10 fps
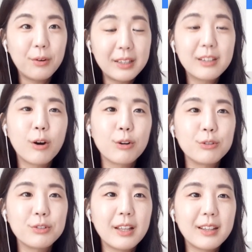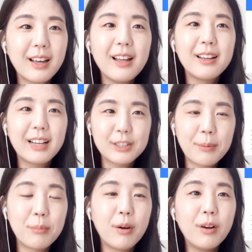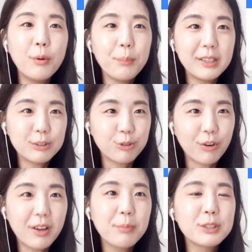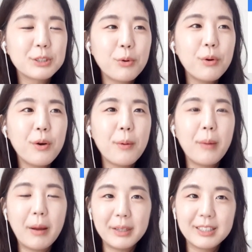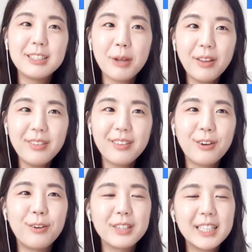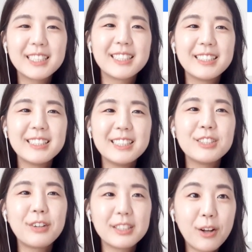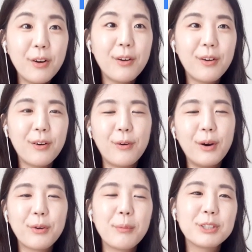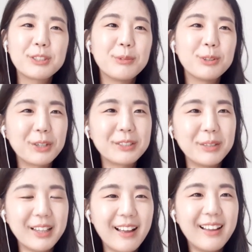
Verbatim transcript: 링크 걸어둘 테니까 가서 한번 홈페이지 구경해보시고 마음에 드시면 어, 테스트 신청해서 어, 활용해보셨으면 좋겠습니다.